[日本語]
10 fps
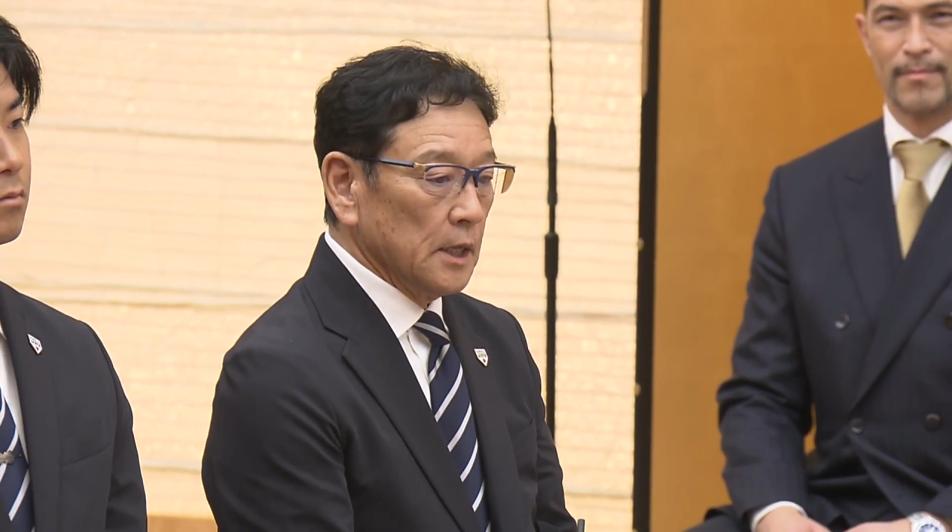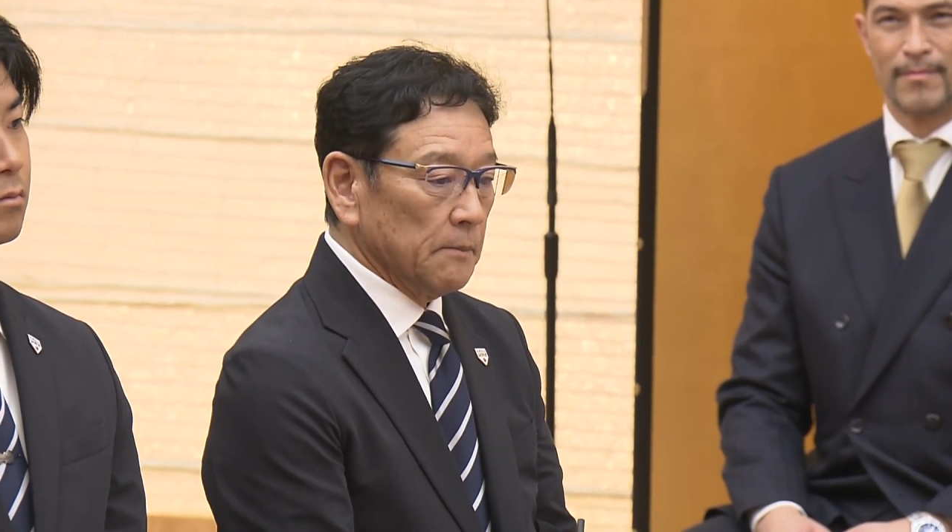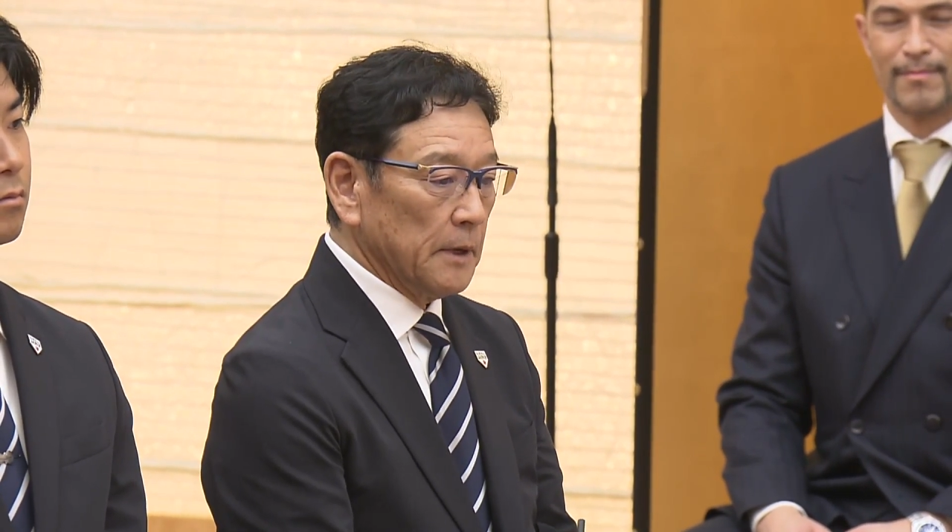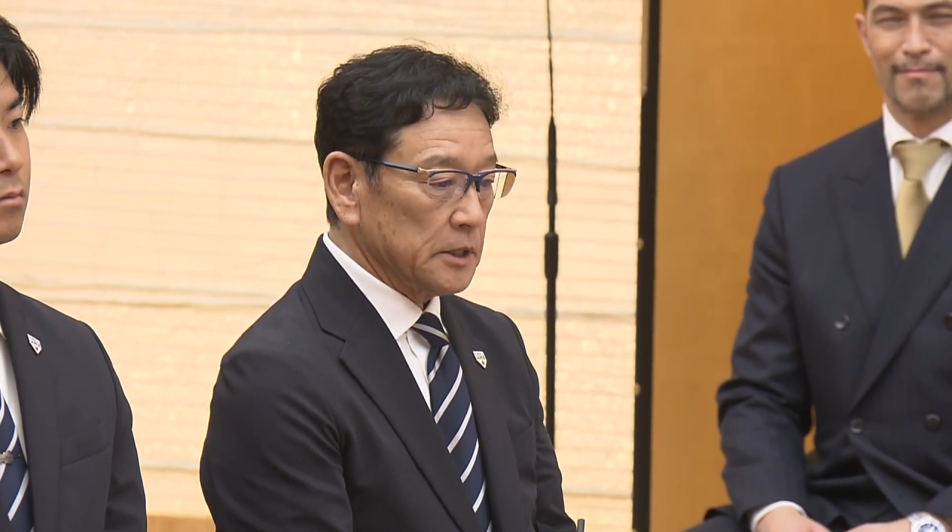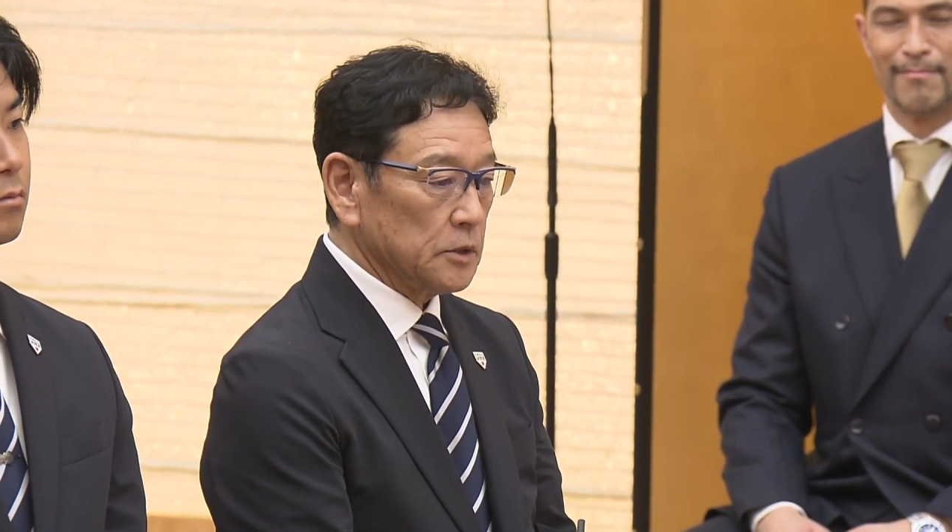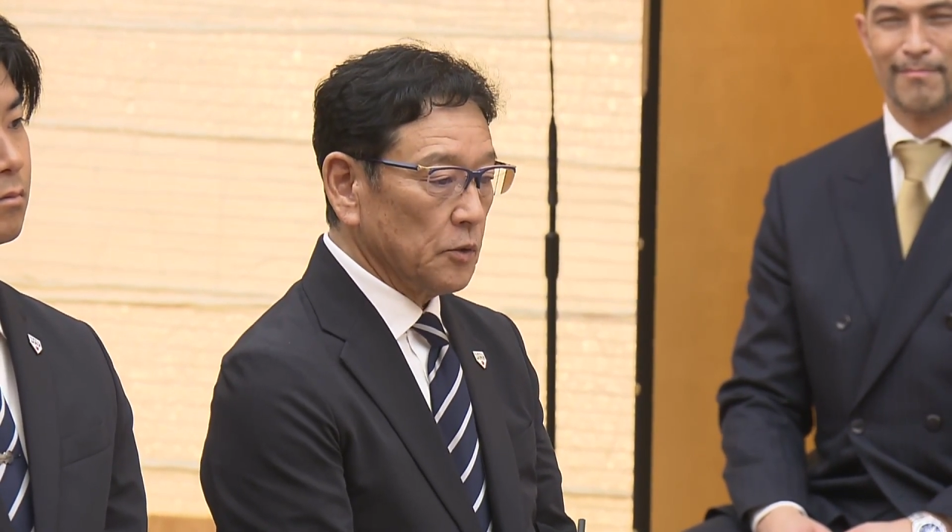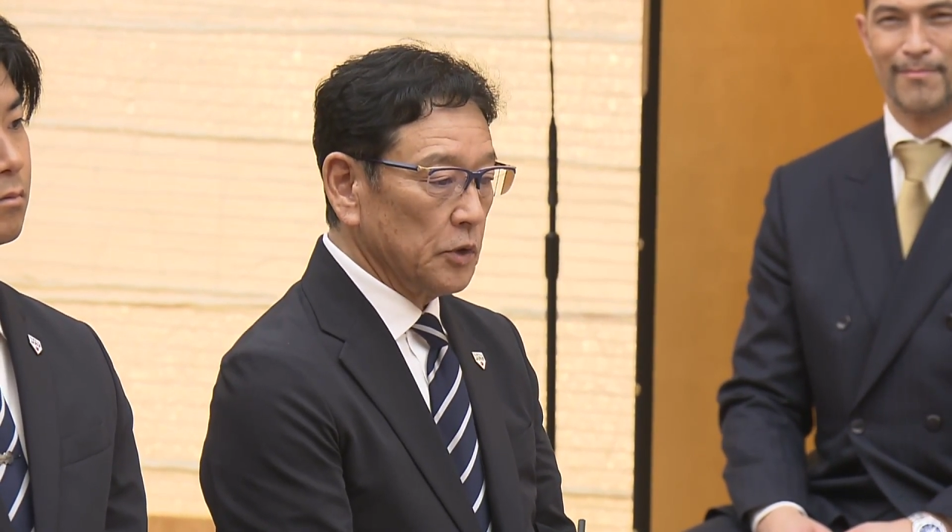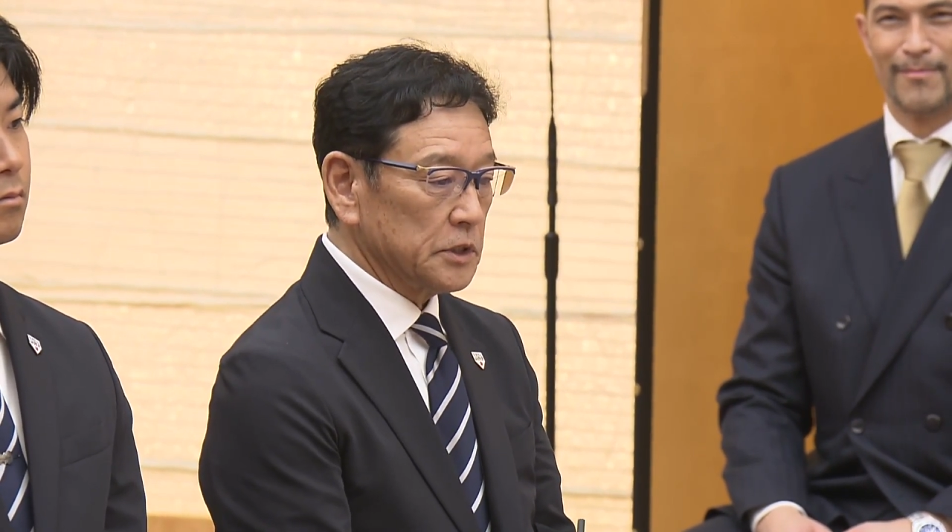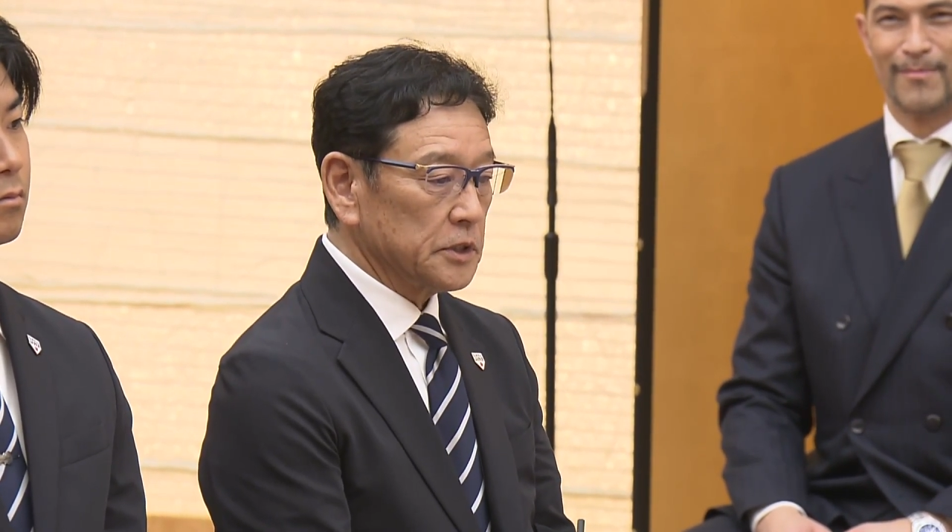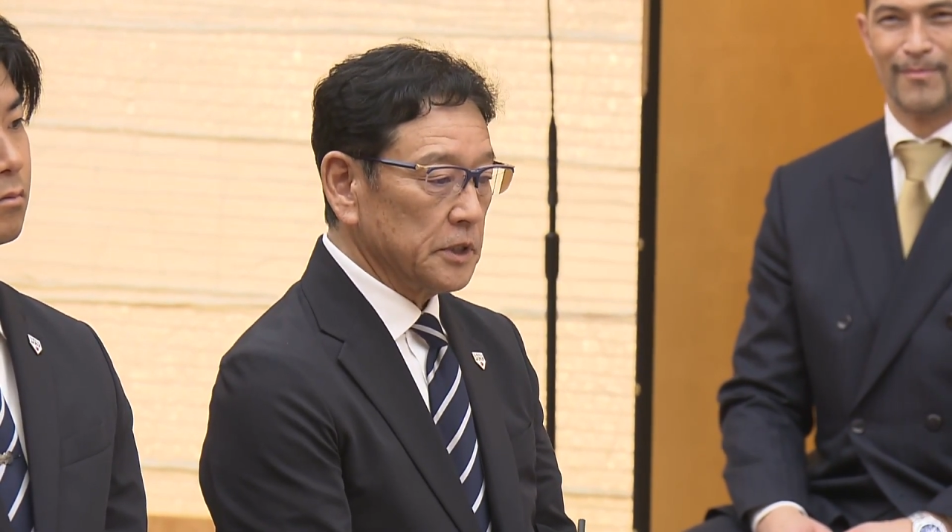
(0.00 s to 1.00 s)
まず追
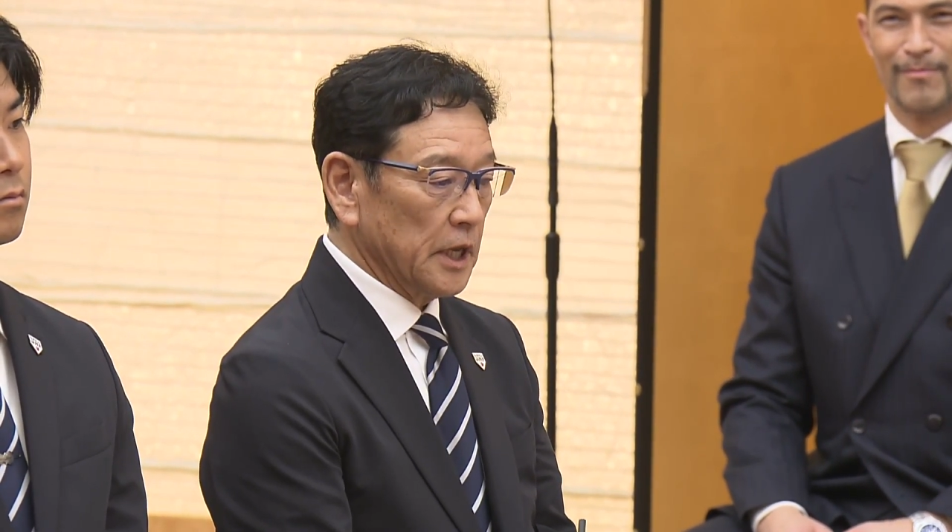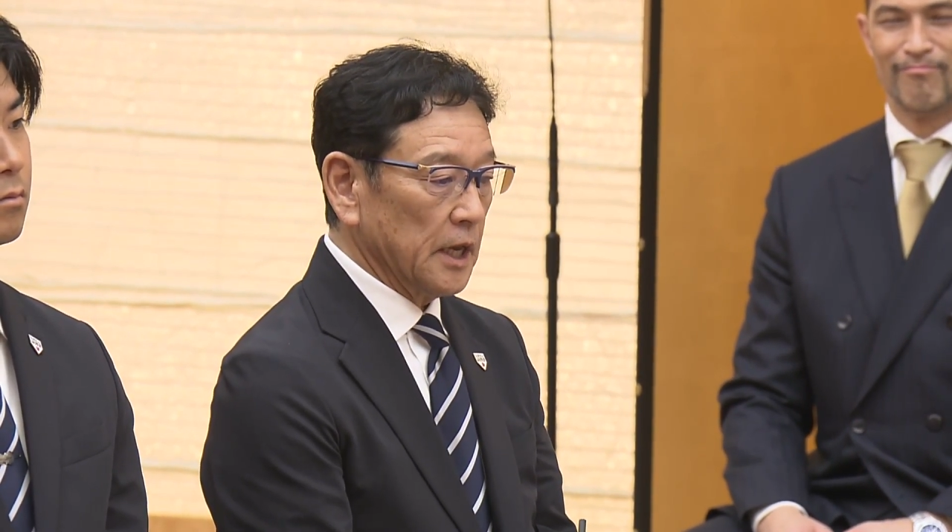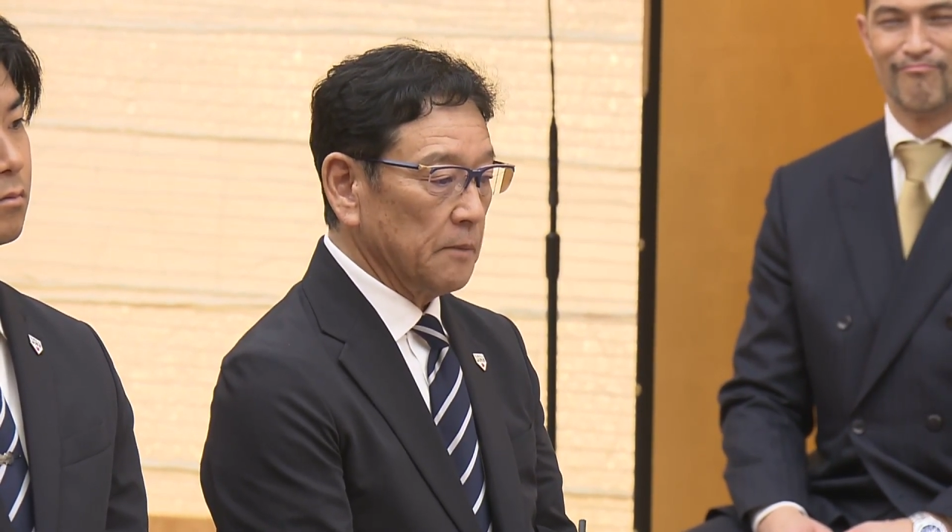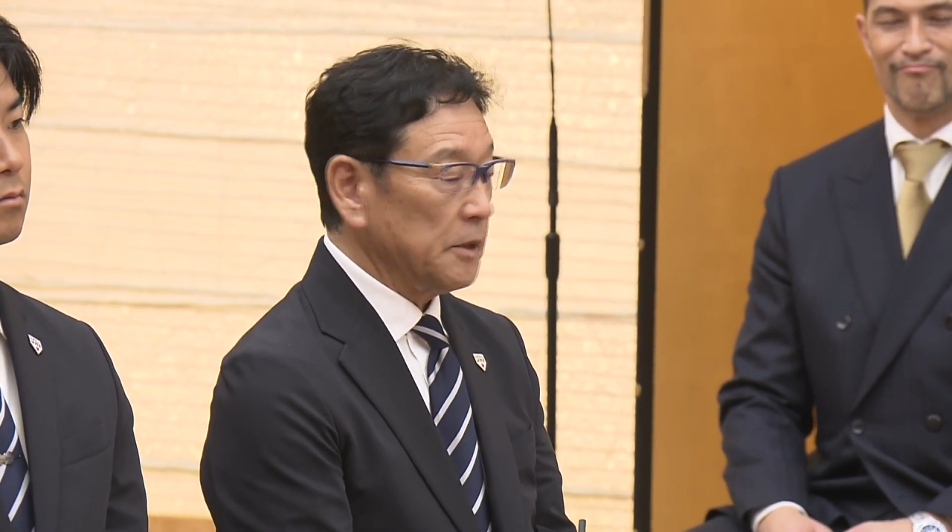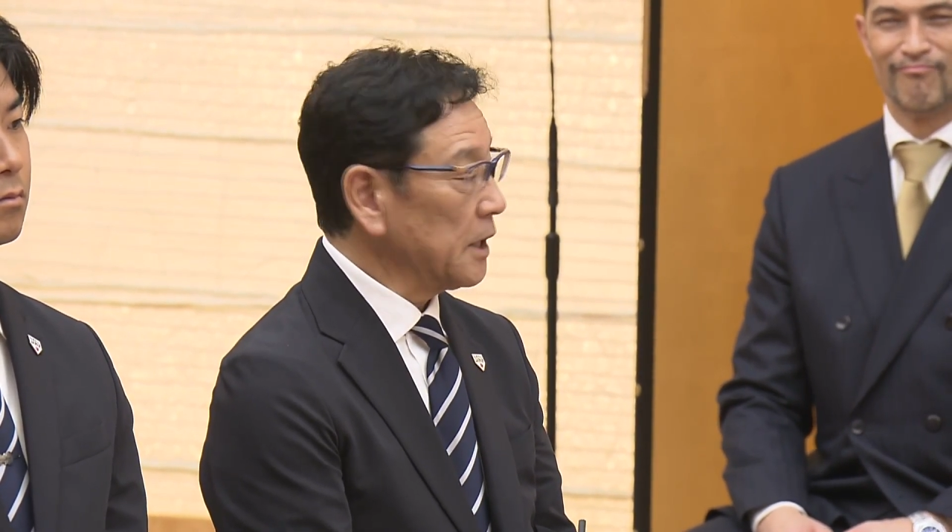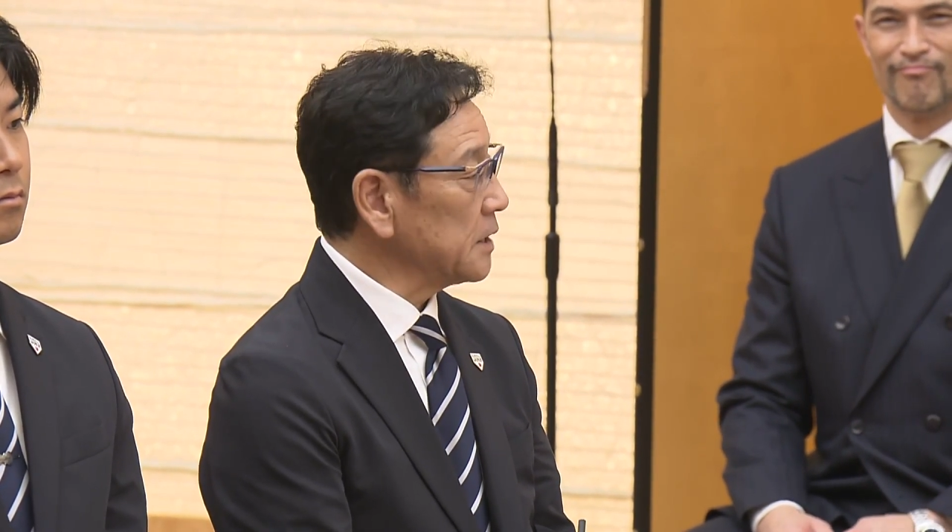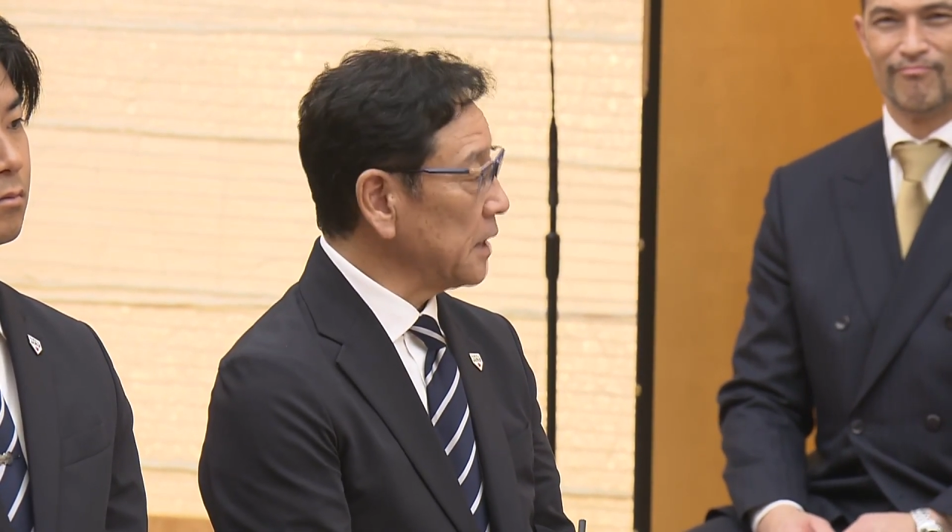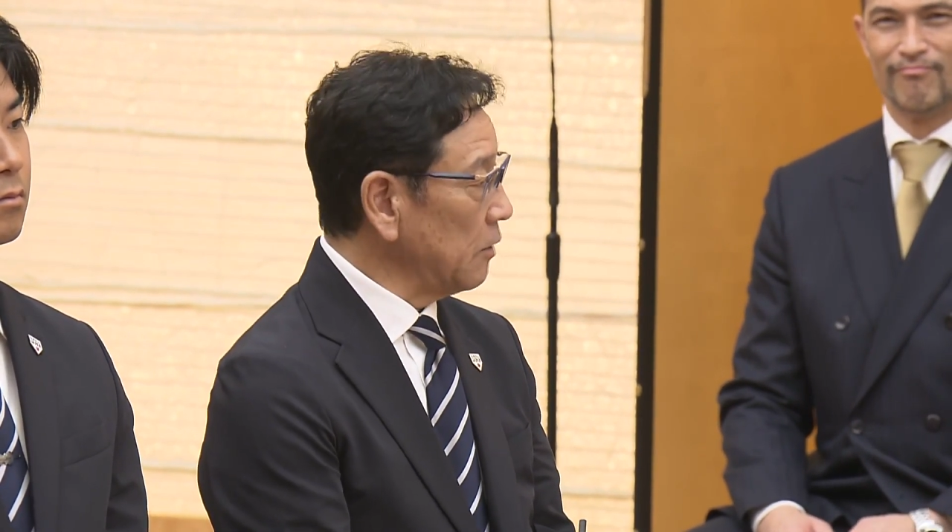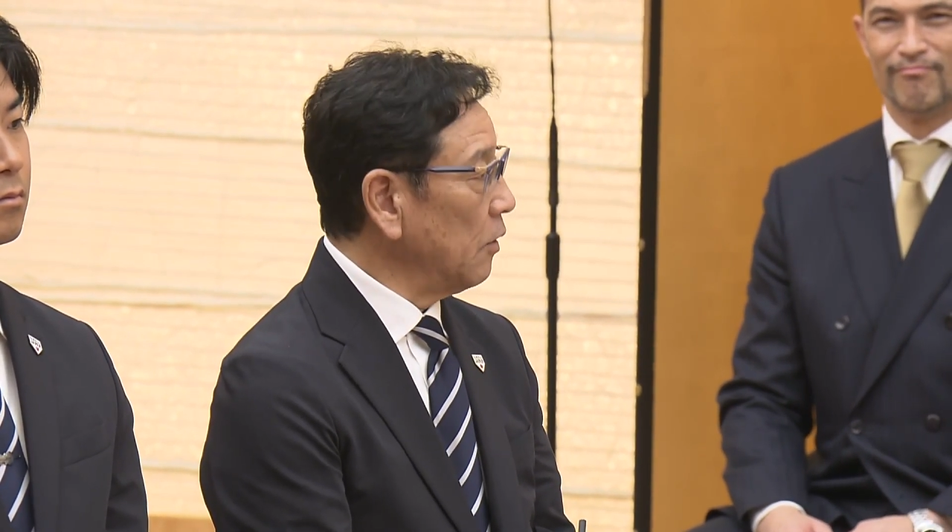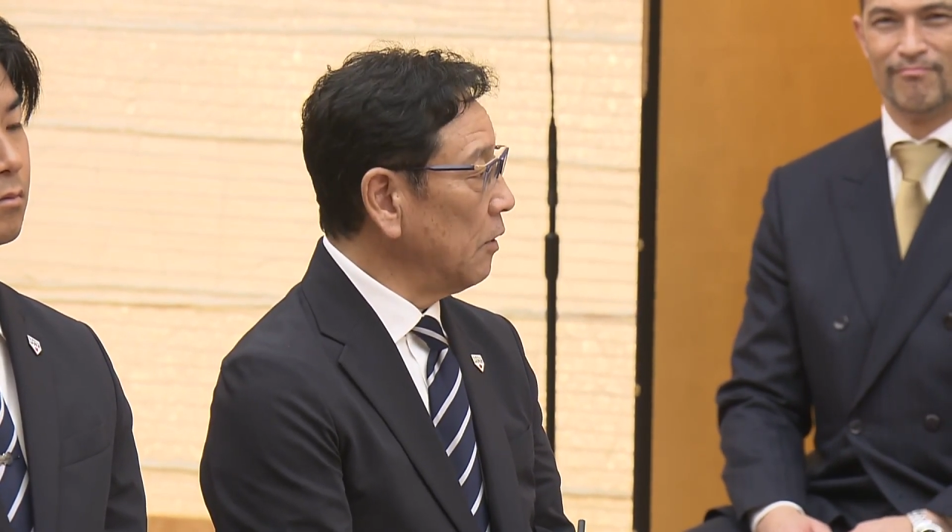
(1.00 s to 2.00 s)
いついてみんなで
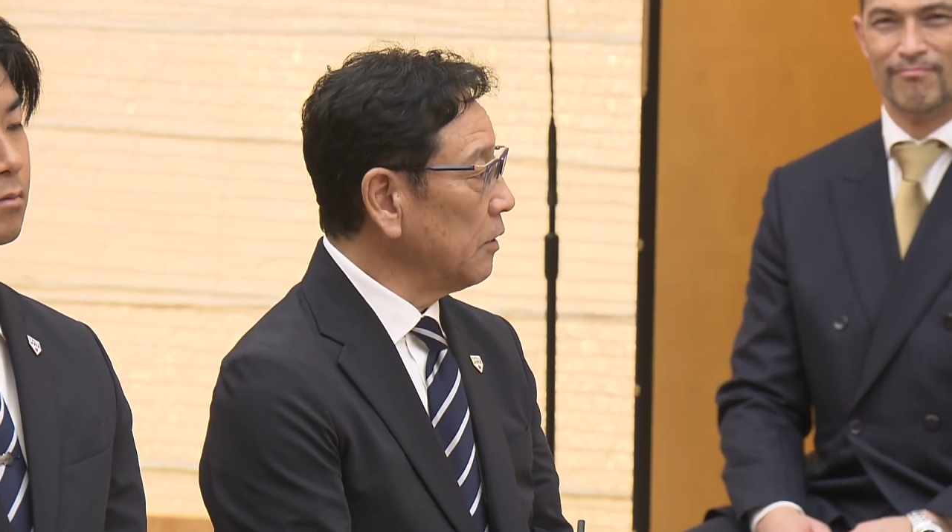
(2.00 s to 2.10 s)
最後